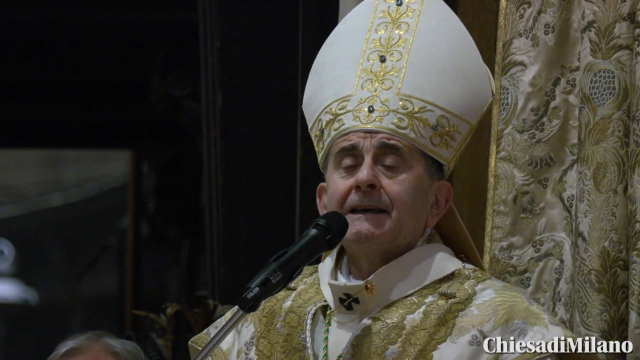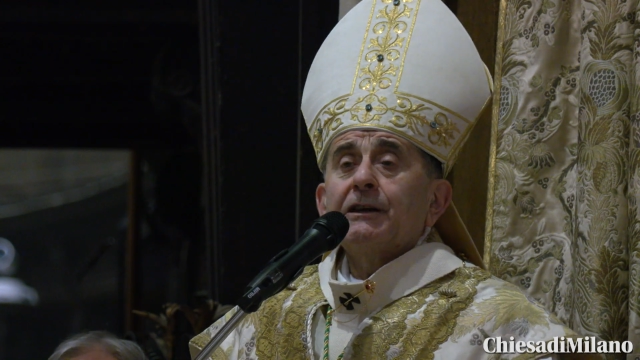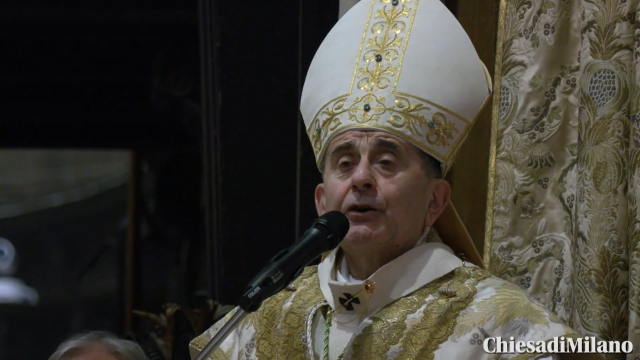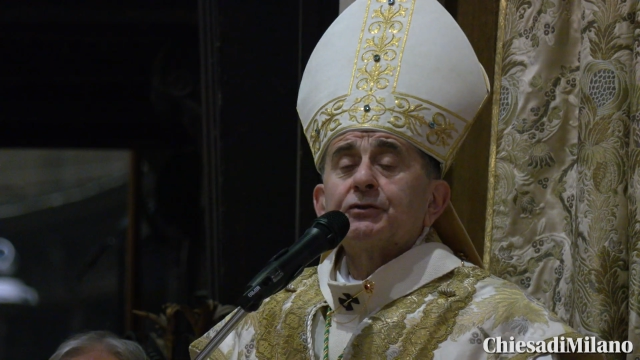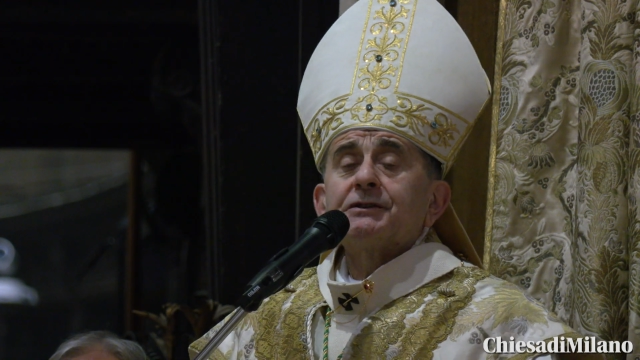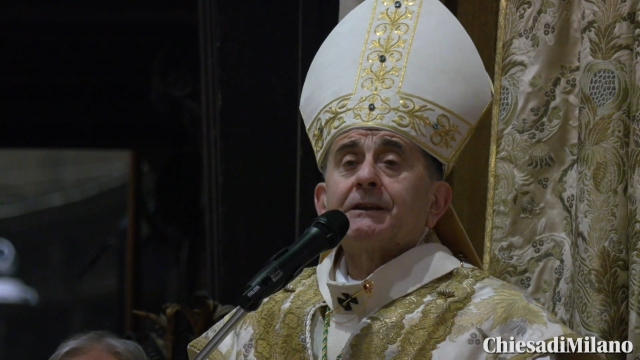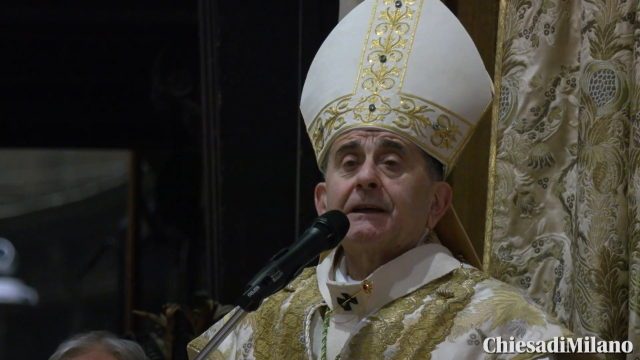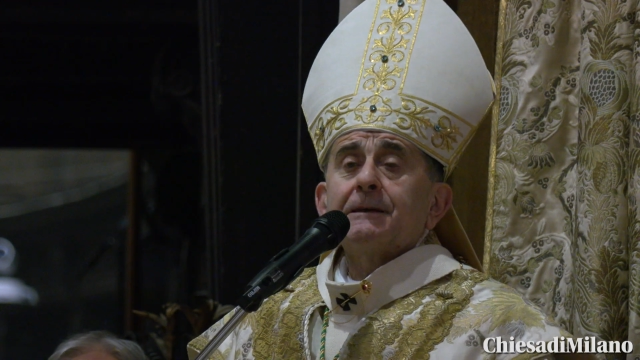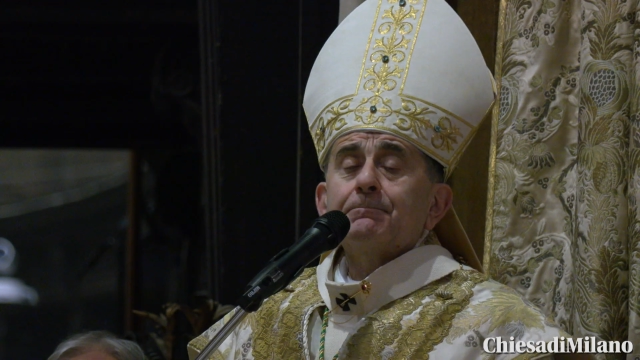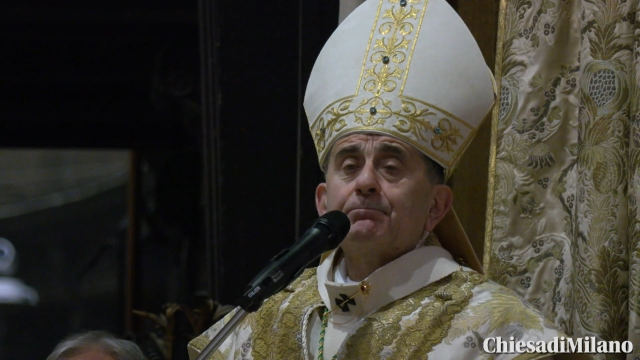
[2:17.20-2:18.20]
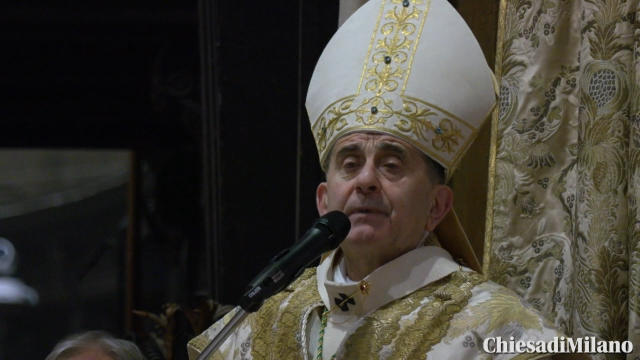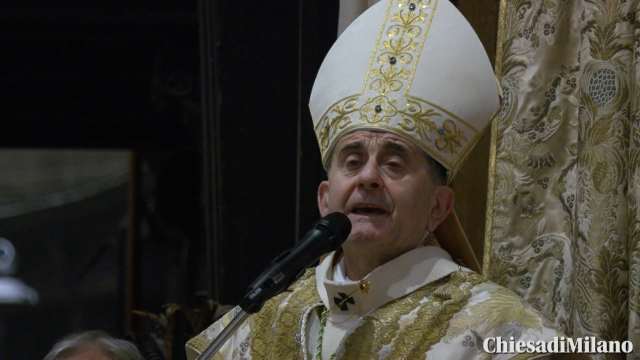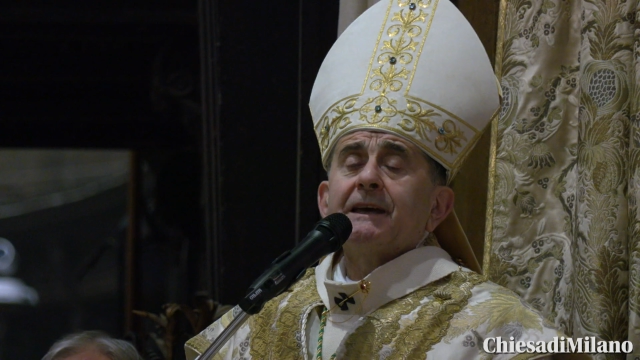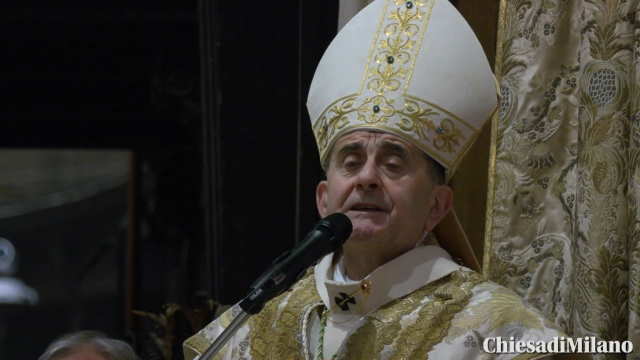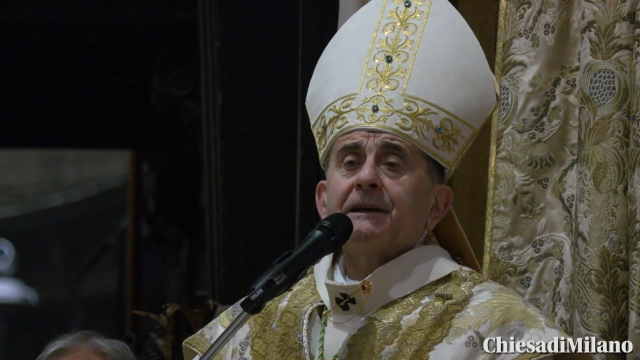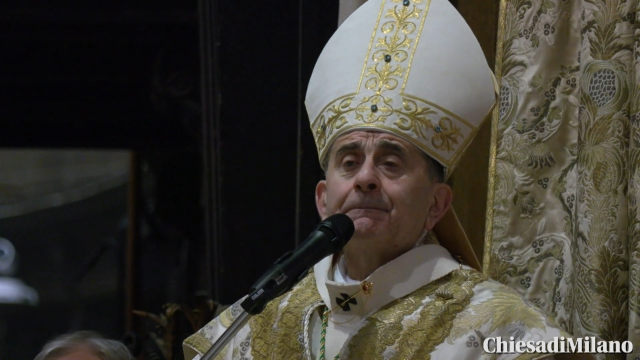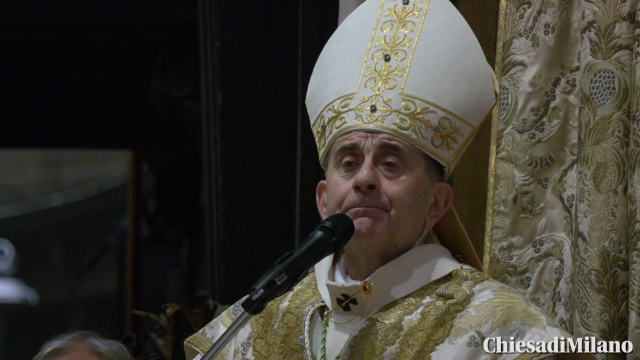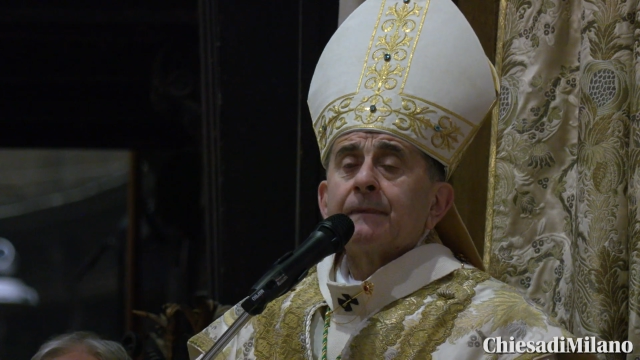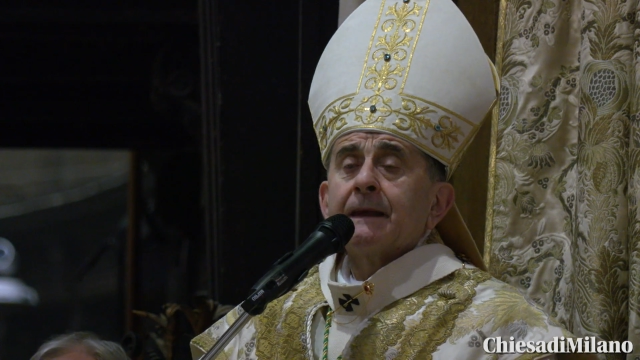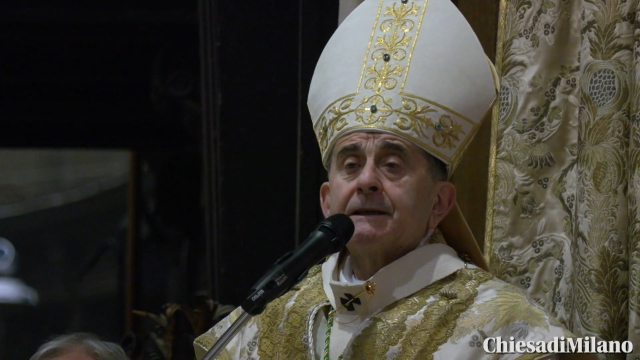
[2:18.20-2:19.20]
i nostri impegni
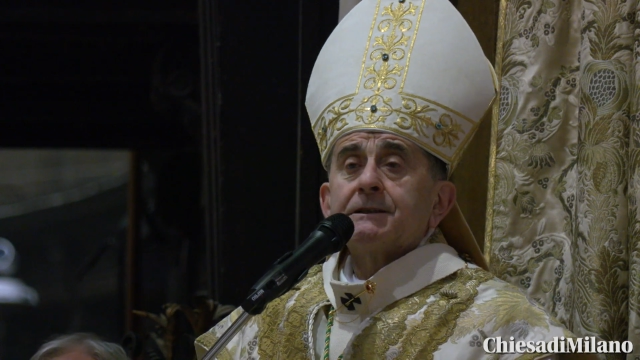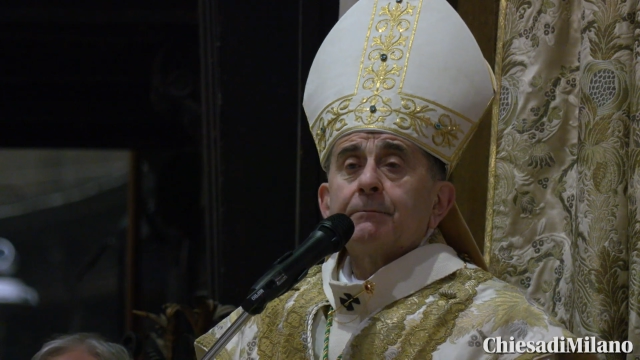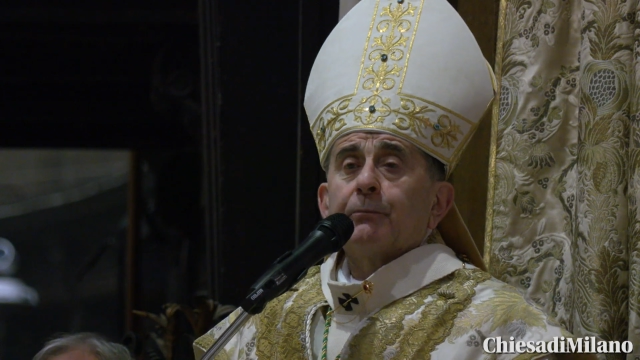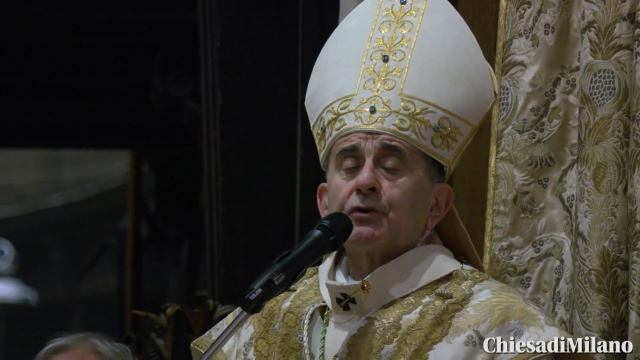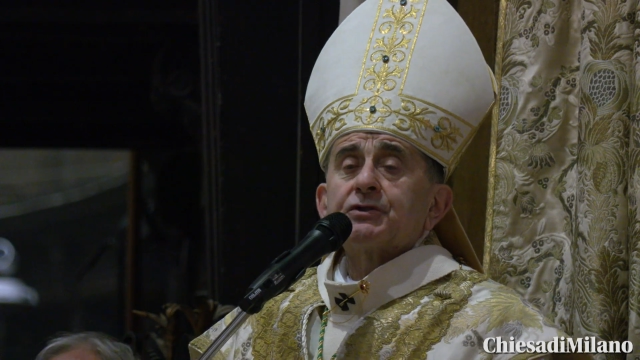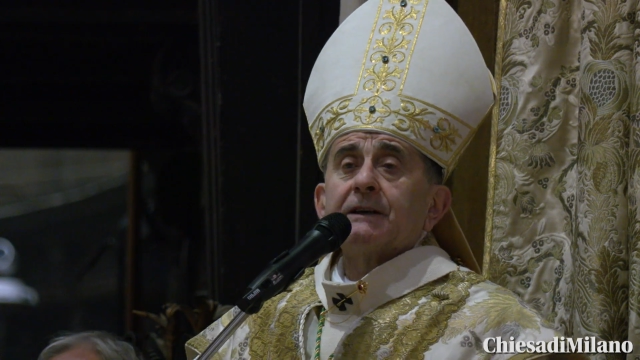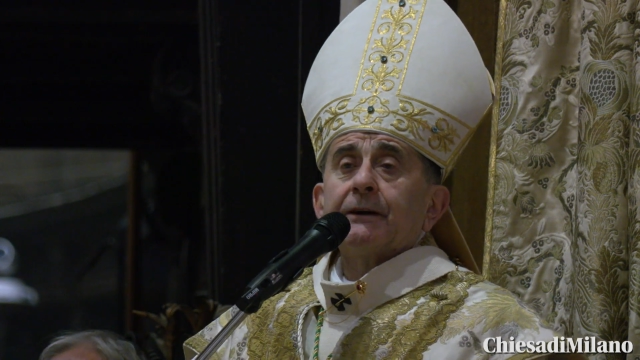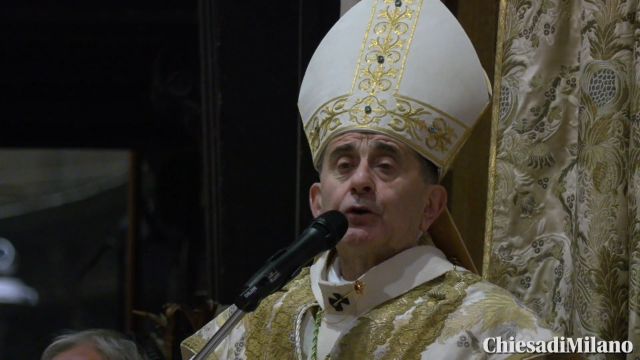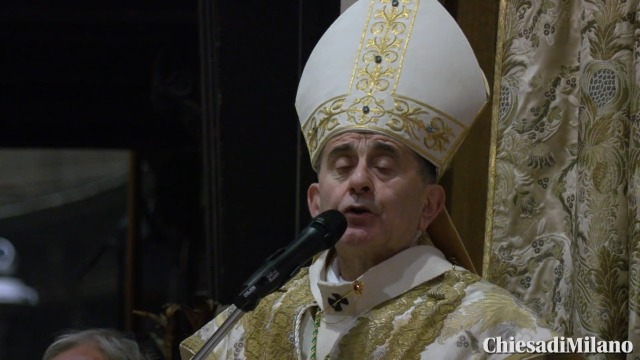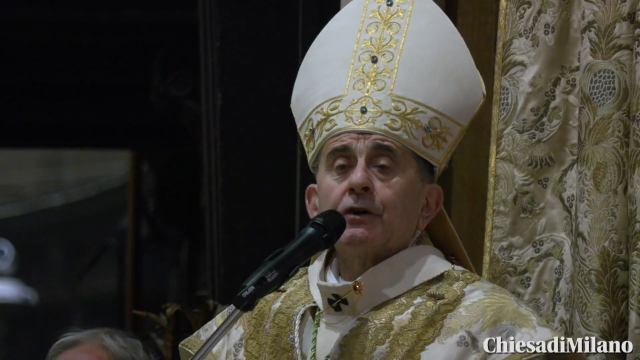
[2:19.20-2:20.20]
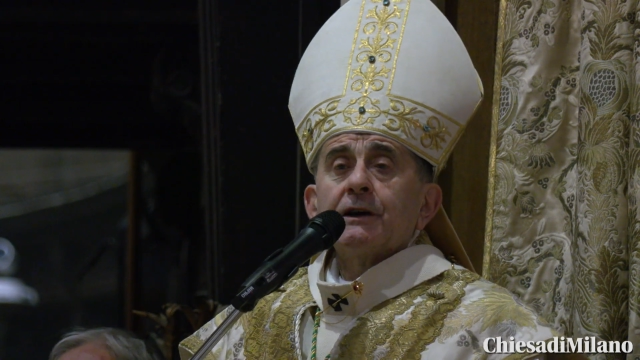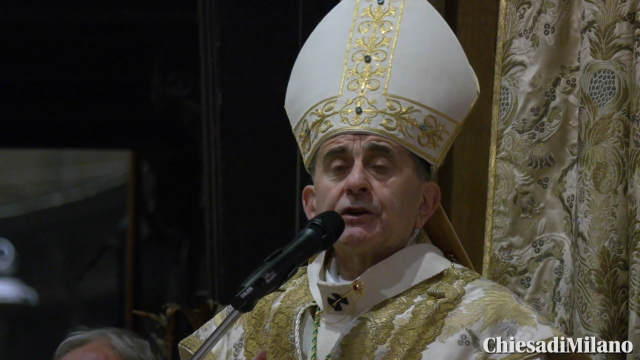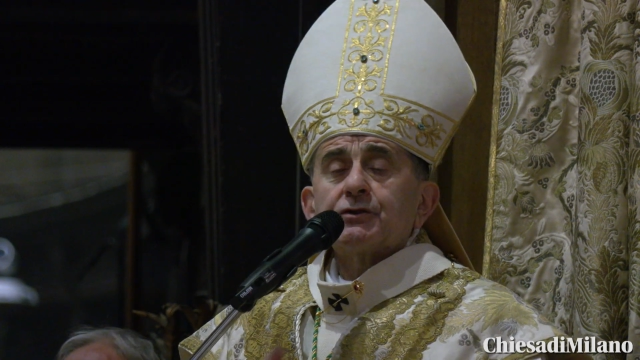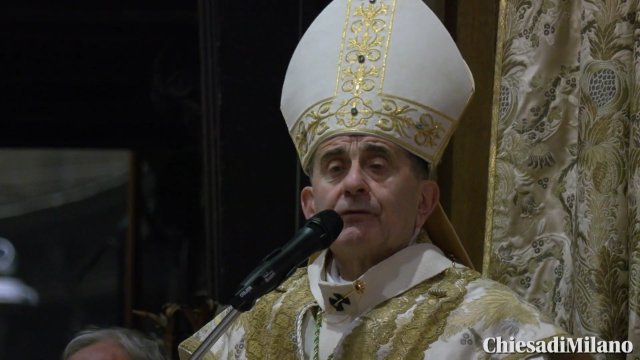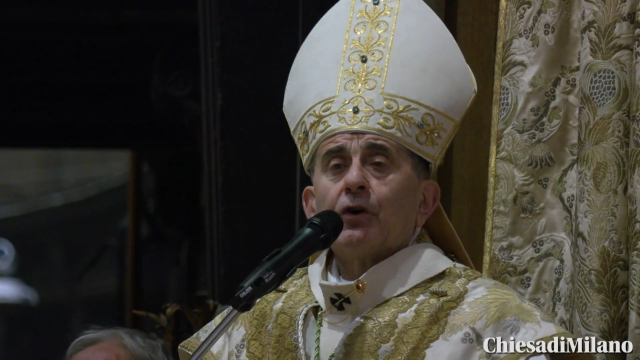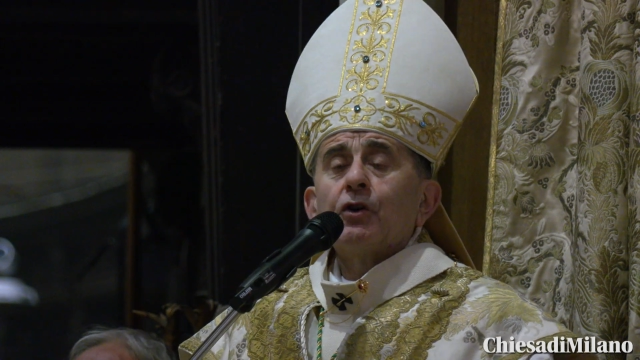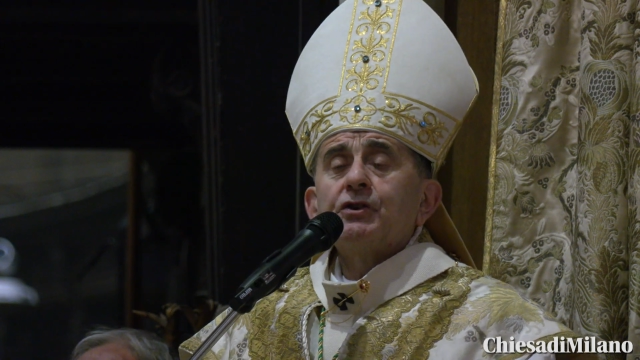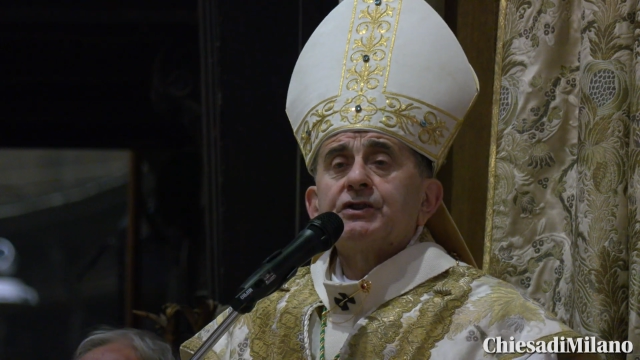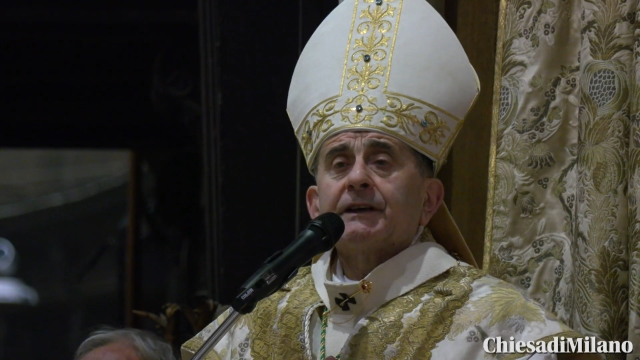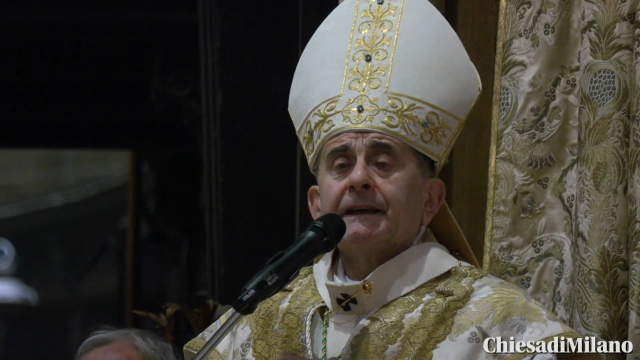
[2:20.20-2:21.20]
si possano
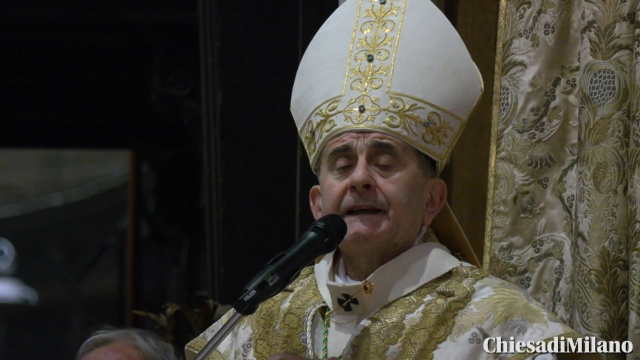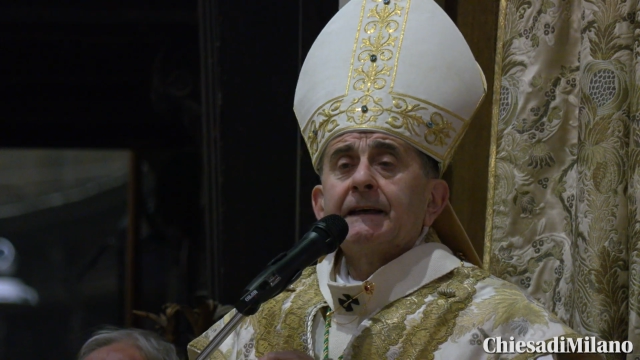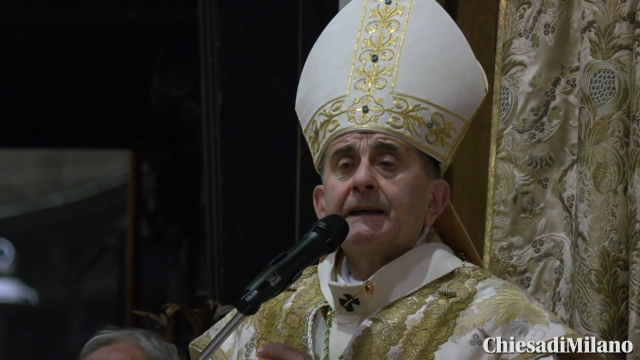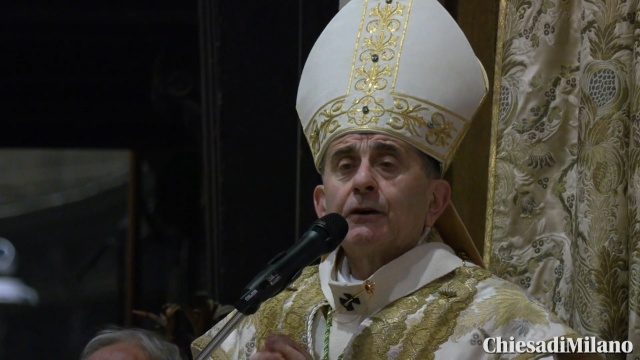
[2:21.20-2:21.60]
svolgere